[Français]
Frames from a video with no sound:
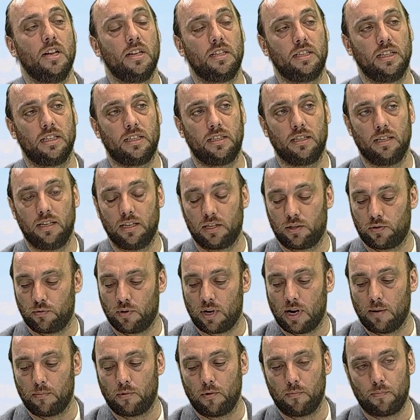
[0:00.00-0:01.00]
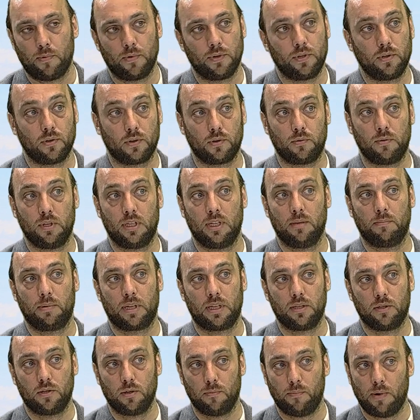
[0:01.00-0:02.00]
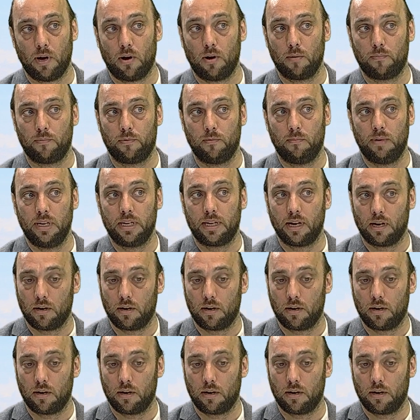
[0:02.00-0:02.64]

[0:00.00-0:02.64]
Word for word: cette sélection, elle a proposé ensuite des prises de parole publiques,